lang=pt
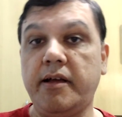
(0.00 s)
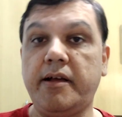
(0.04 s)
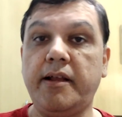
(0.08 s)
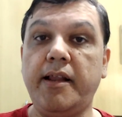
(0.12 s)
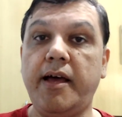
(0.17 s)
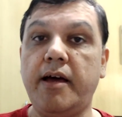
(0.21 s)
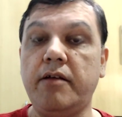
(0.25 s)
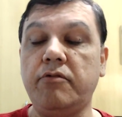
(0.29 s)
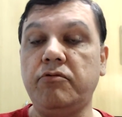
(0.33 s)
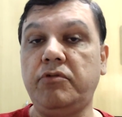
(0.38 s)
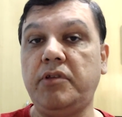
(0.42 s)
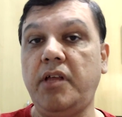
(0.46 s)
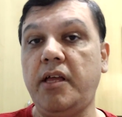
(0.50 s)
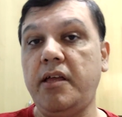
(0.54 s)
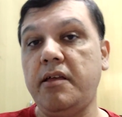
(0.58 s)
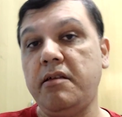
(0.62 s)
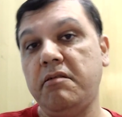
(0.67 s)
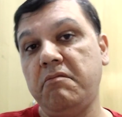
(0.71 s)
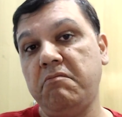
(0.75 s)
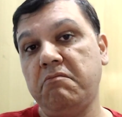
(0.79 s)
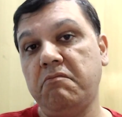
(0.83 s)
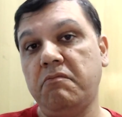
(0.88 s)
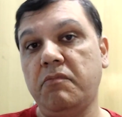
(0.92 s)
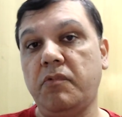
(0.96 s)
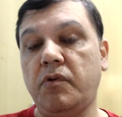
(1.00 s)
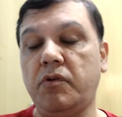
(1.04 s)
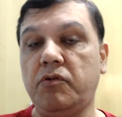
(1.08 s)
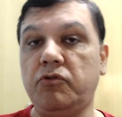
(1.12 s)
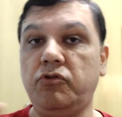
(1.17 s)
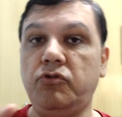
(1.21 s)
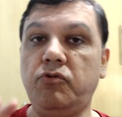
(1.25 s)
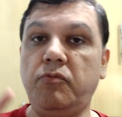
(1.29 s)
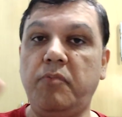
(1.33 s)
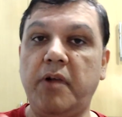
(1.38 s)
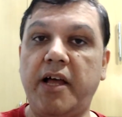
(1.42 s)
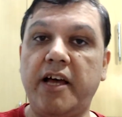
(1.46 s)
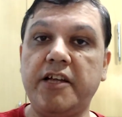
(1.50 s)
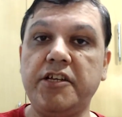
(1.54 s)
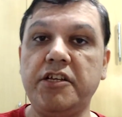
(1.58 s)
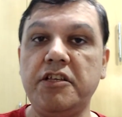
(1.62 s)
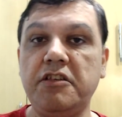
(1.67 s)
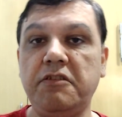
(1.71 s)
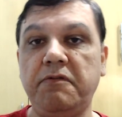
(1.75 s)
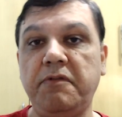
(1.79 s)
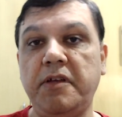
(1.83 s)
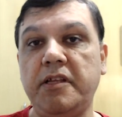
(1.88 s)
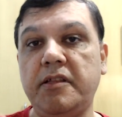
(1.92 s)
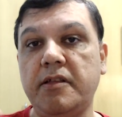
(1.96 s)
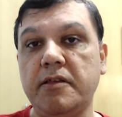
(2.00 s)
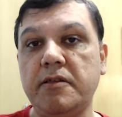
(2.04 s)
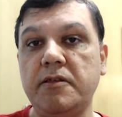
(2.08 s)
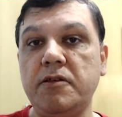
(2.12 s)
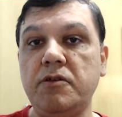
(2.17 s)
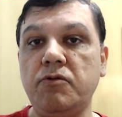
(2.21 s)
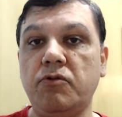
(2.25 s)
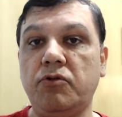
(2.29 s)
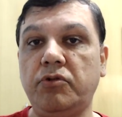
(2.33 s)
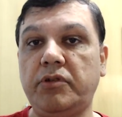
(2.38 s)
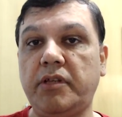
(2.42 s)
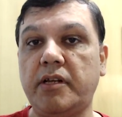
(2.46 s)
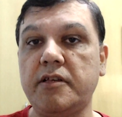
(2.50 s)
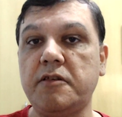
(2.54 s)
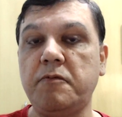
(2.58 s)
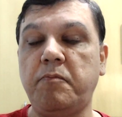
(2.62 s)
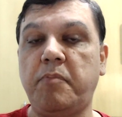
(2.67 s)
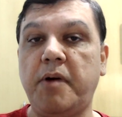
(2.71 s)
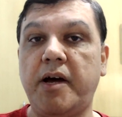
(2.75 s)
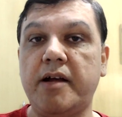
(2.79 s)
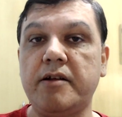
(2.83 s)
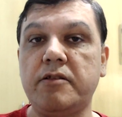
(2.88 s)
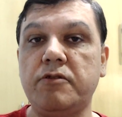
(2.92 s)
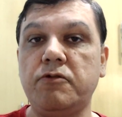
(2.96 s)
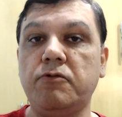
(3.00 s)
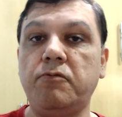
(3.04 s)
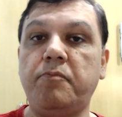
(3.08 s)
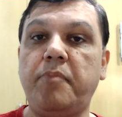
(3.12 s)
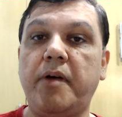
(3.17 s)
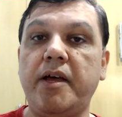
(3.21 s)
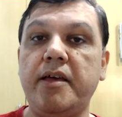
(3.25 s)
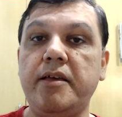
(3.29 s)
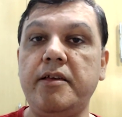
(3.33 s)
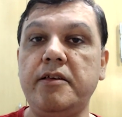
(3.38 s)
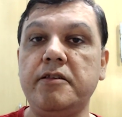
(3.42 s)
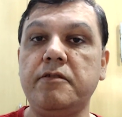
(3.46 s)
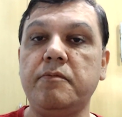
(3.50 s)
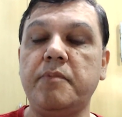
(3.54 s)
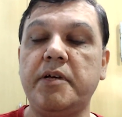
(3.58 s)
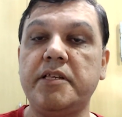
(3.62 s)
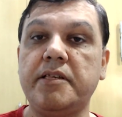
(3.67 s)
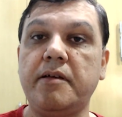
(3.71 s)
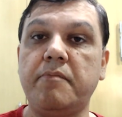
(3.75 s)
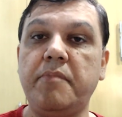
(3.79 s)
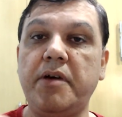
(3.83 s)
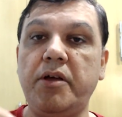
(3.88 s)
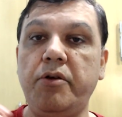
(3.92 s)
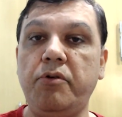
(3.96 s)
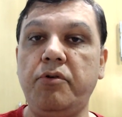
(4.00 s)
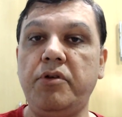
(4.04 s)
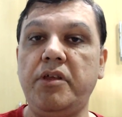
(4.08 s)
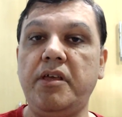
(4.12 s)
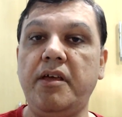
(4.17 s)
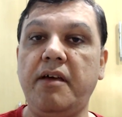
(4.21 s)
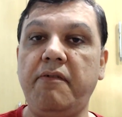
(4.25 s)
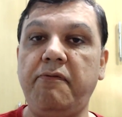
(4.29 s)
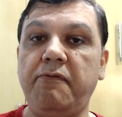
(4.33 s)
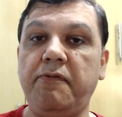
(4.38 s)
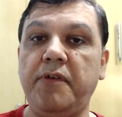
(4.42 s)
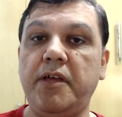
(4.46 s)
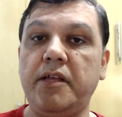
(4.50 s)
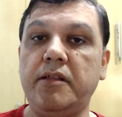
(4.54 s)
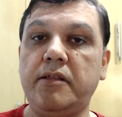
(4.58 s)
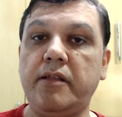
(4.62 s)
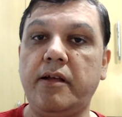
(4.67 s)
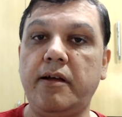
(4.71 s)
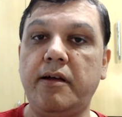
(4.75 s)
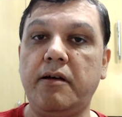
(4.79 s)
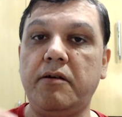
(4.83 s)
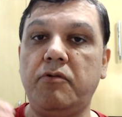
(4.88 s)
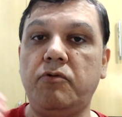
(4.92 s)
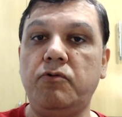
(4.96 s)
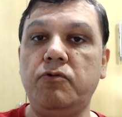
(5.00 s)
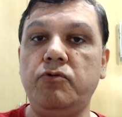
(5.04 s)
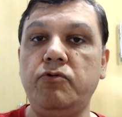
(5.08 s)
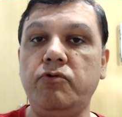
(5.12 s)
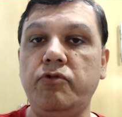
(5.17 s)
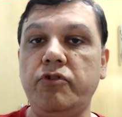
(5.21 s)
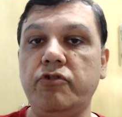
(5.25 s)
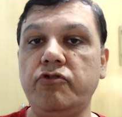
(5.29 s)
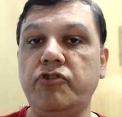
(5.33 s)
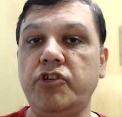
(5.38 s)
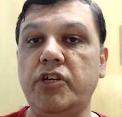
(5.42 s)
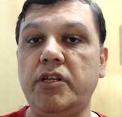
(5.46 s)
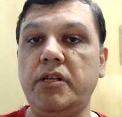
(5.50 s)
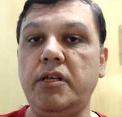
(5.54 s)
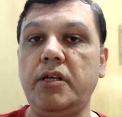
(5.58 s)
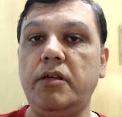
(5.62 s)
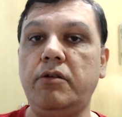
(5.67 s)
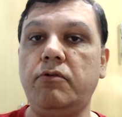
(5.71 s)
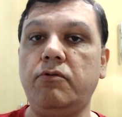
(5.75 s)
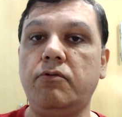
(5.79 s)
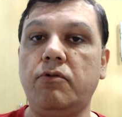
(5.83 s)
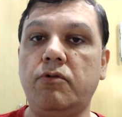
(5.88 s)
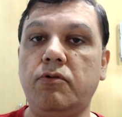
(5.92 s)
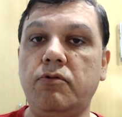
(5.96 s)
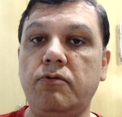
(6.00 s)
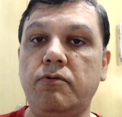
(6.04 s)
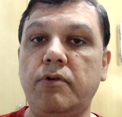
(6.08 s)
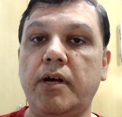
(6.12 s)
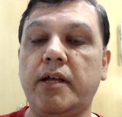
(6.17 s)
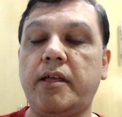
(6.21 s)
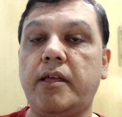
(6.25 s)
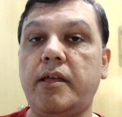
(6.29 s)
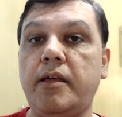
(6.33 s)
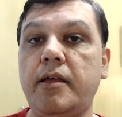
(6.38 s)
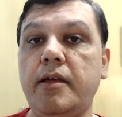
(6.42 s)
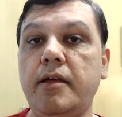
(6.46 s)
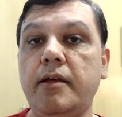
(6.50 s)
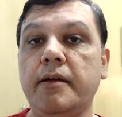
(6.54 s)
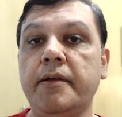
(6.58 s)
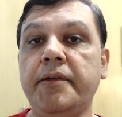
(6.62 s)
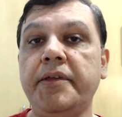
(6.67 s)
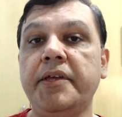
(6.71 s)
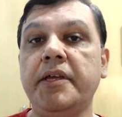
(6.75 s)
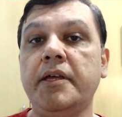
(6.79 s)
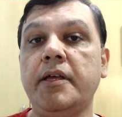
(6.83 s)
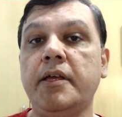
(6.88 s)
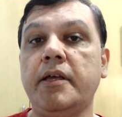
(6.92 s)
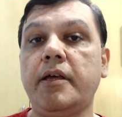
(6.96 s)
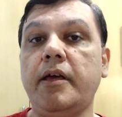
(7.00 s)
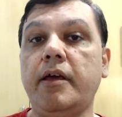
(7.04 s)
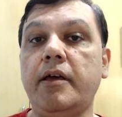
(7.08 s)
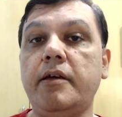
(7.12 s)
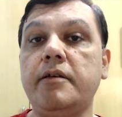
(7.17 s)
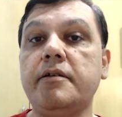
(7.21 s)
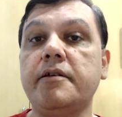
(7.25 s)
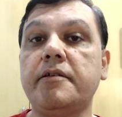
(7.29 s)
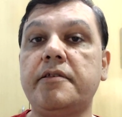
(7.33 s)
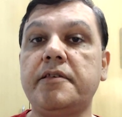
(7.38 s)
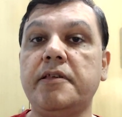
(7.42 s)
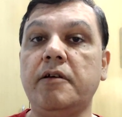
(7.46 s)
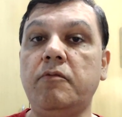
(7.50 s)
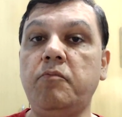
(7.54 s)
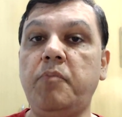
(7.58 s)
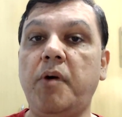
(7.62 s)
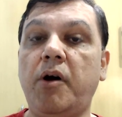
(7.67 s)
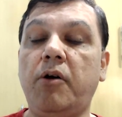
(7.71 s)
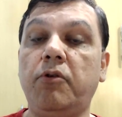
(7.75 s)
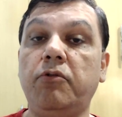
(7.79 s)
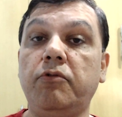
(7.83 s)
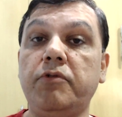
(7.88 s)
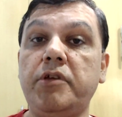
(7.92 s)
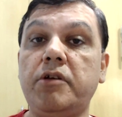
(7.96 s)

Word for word: Claro, tem dublagens feitas em outras partes do país, mas a maioria é feita ou no Rio de Janeiro ou aqui em São Paulo.